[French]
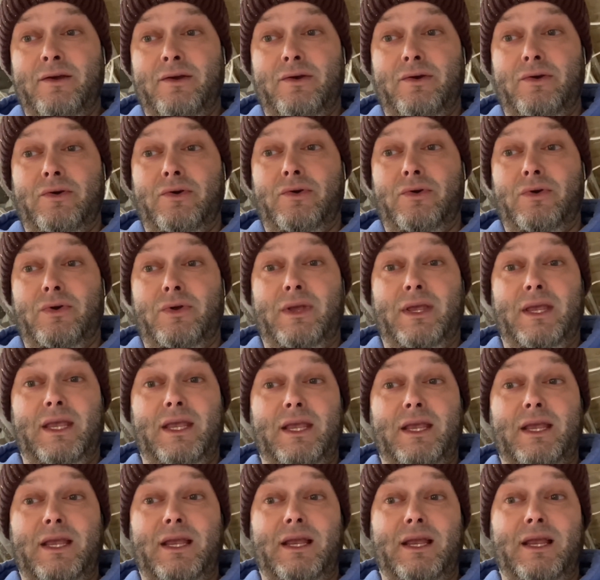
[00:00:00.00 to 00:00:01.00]
Euh,
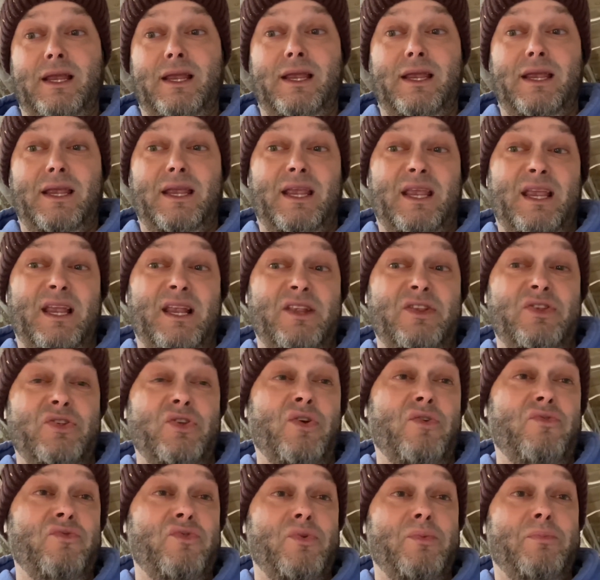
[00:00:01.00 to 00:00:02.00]
il
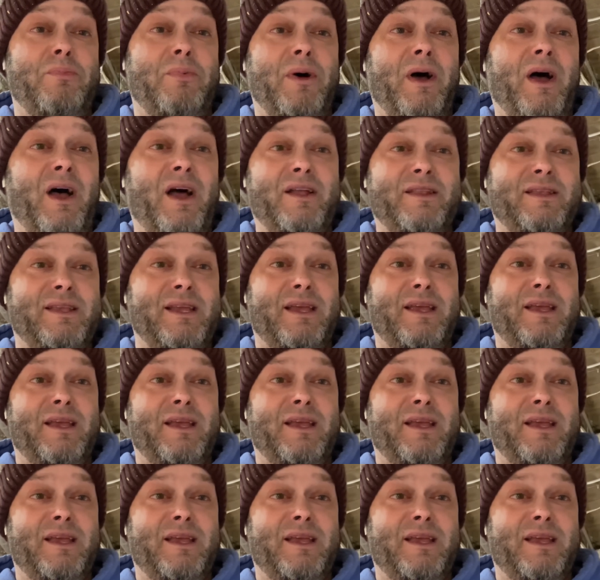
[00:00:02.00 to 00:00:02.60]
ne veut pas des,